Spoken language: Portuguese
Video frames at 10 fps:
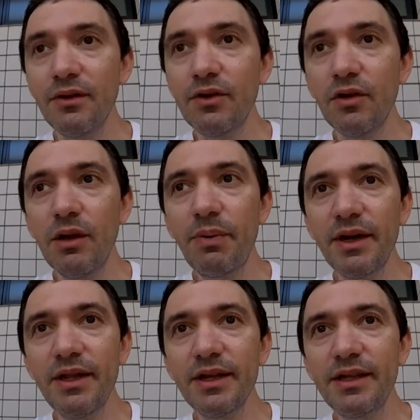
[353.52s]
o que eu
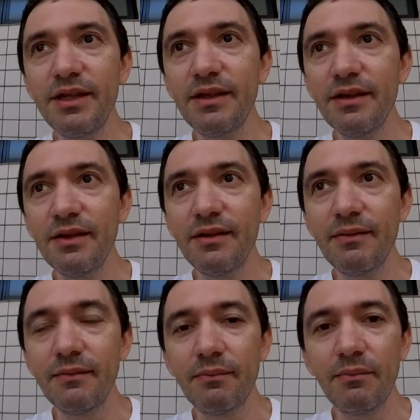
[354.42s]
reparei é que
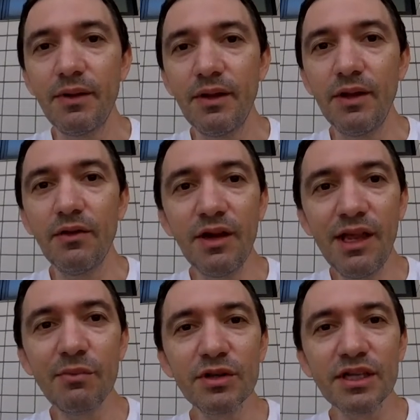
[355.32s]
eu
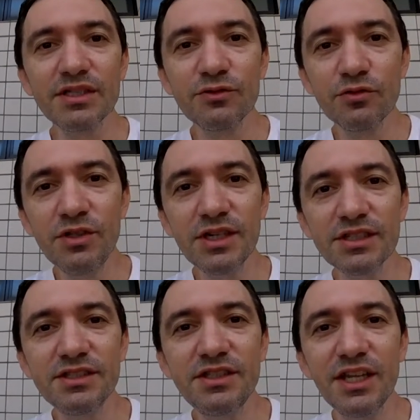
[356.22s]
lembro das
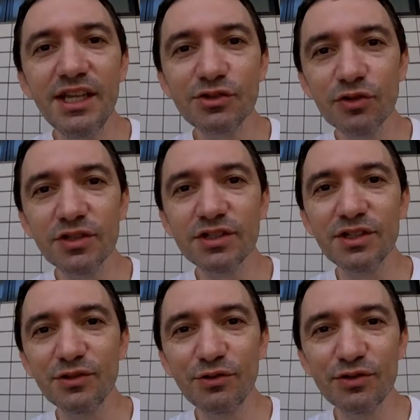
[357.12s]
únicas três ondas
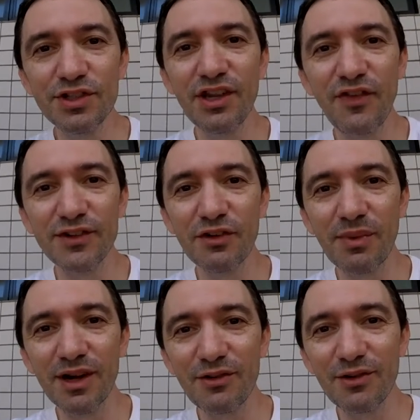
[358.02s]
que eu não consegui fazer o
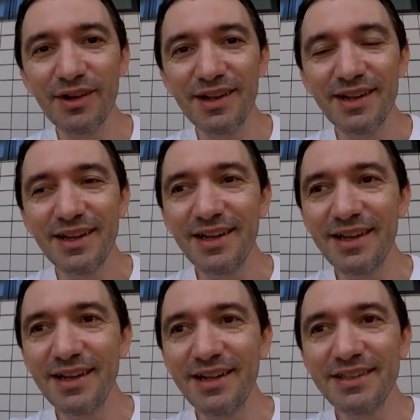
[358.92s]
barco
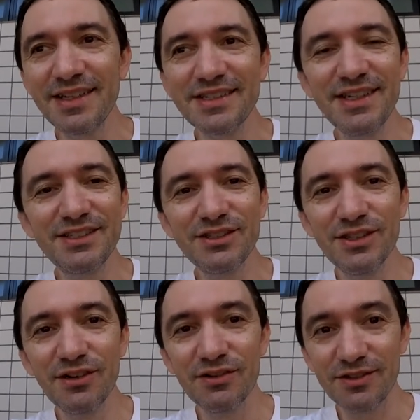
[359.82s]
é, entrar certinho
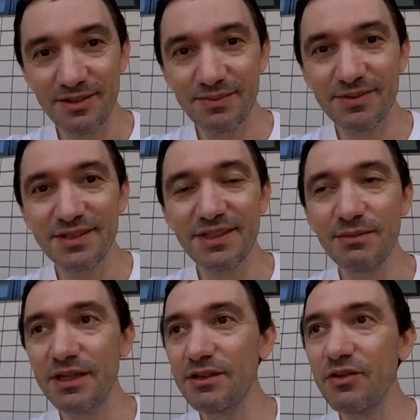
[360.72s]
na onda.
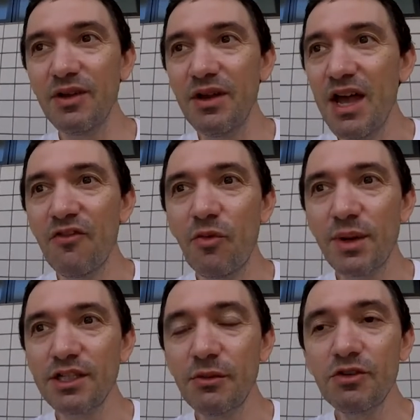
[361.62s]
Então, foi
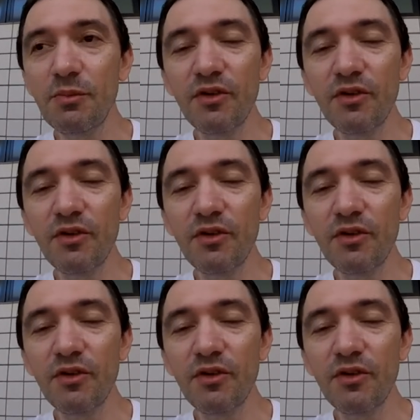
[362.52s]
praticamente um